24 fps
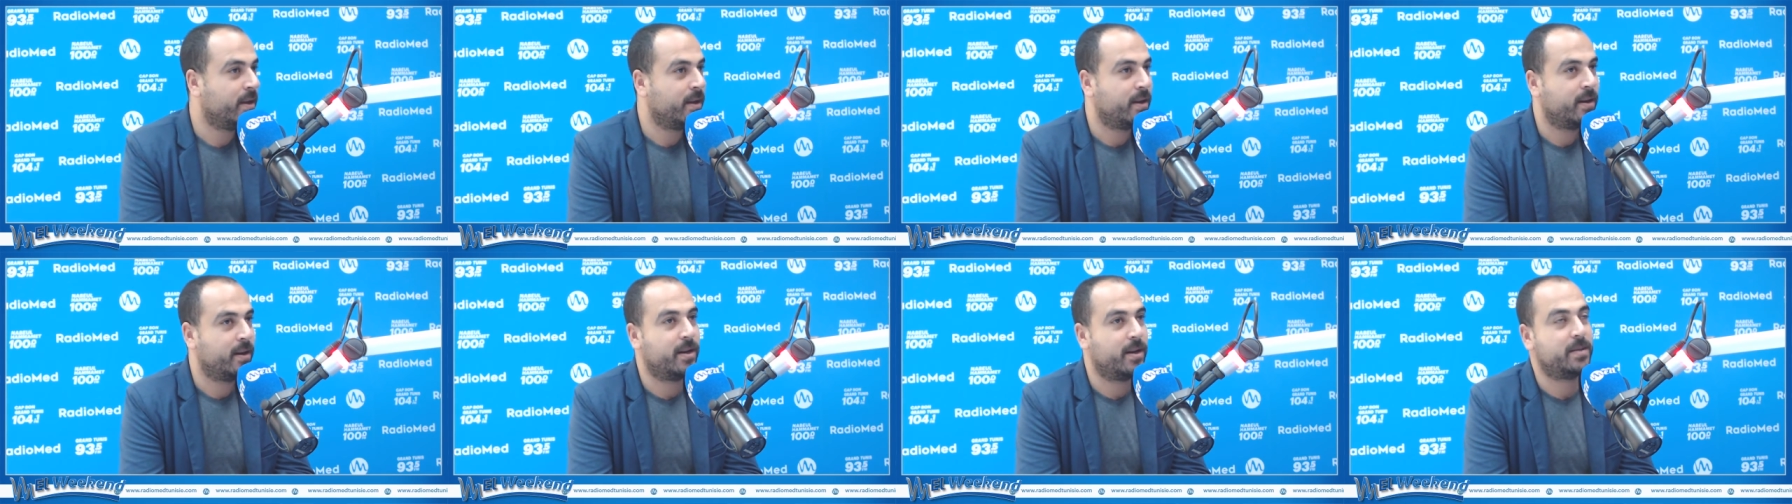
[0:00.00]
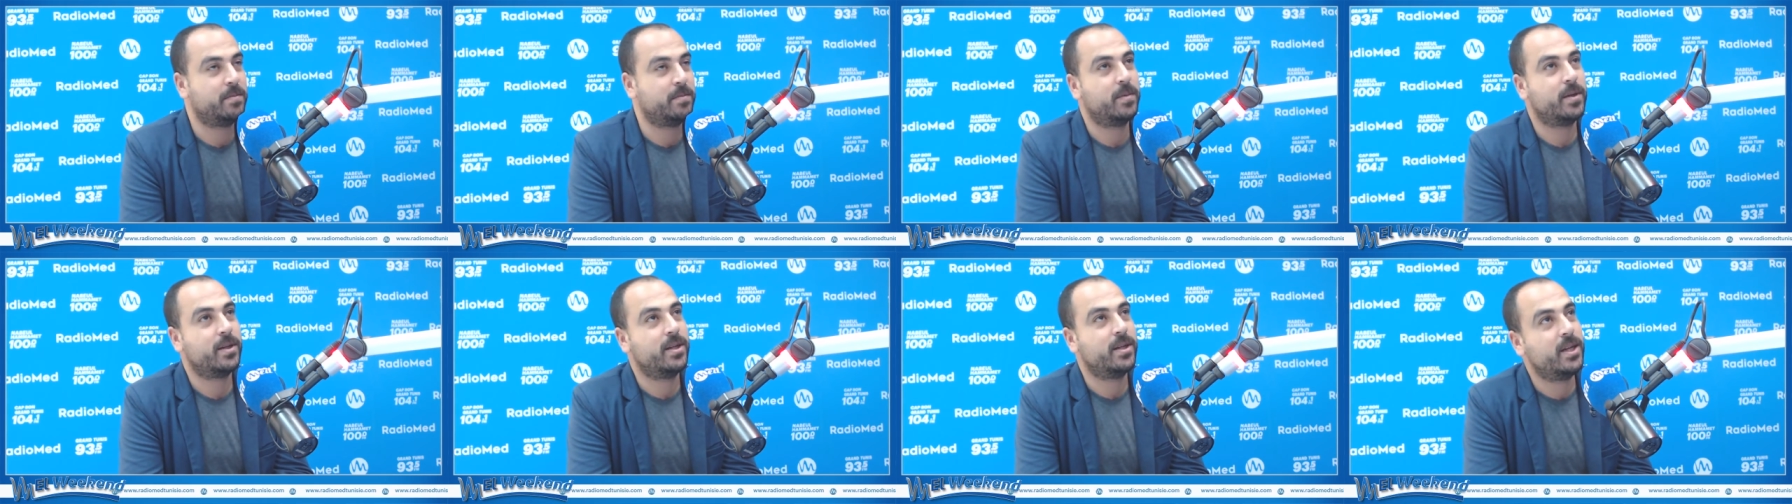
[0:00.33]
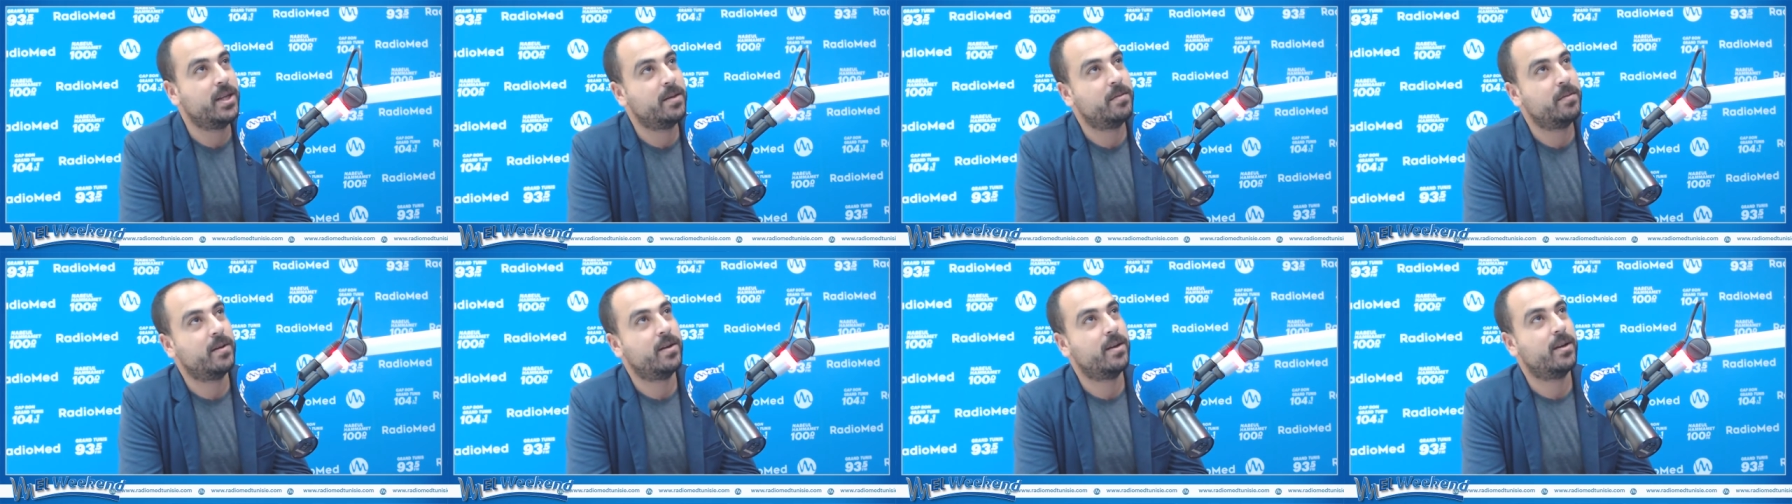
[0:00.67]
لازمك
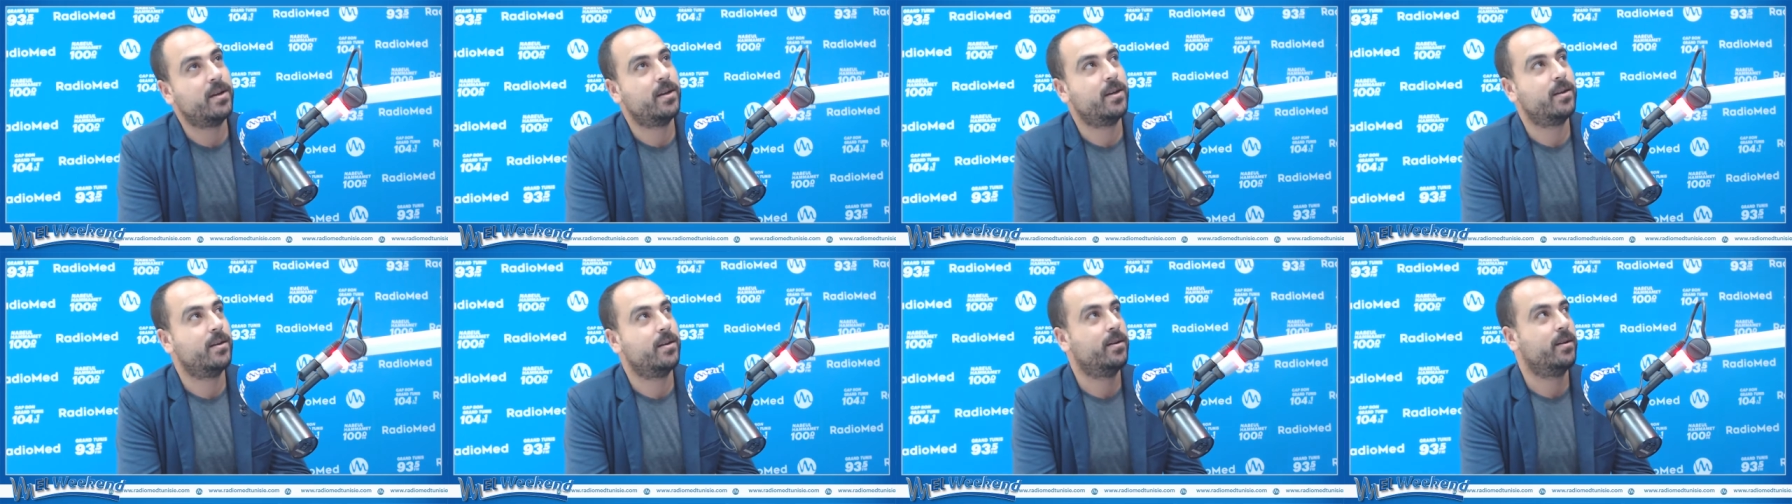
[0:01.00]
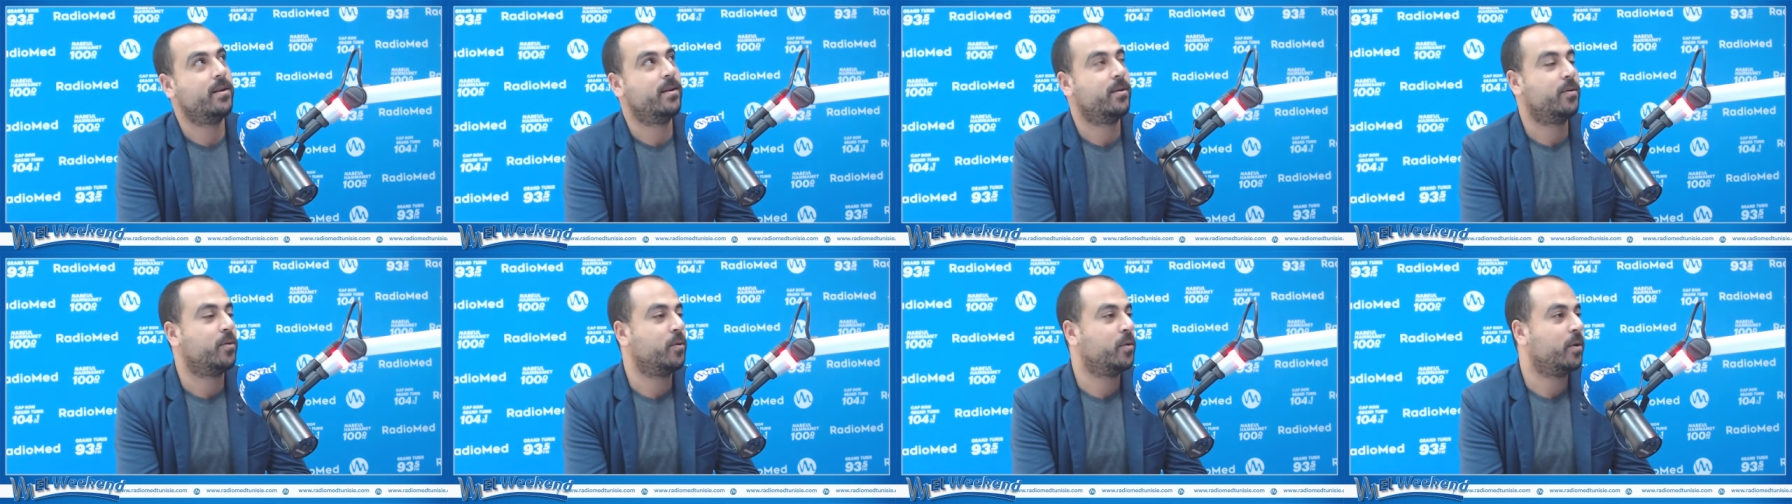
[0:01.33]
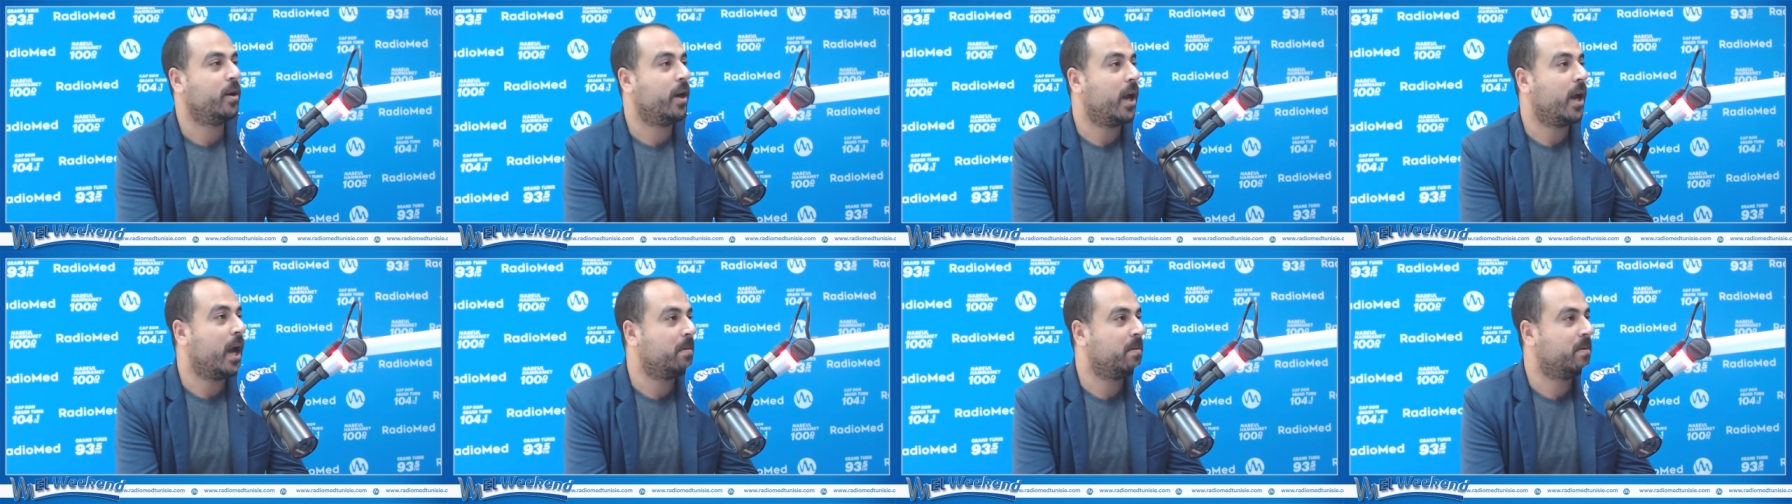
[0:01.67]
ديما يكون
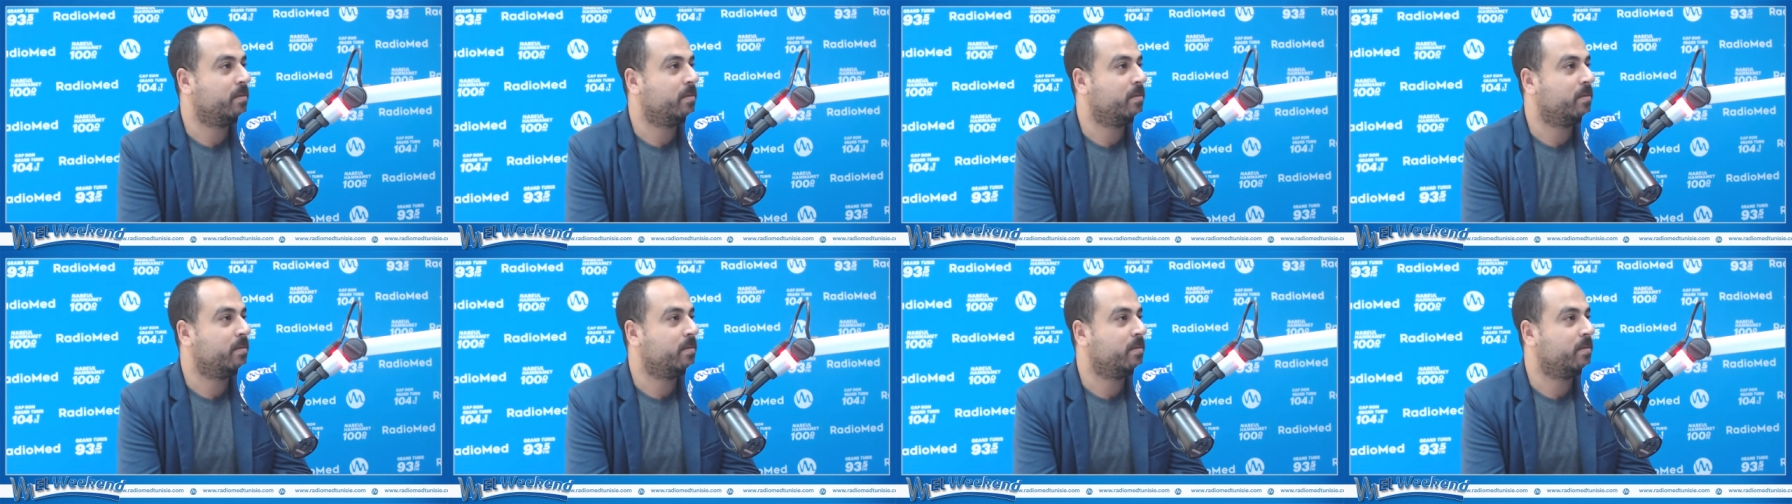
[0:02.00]
العام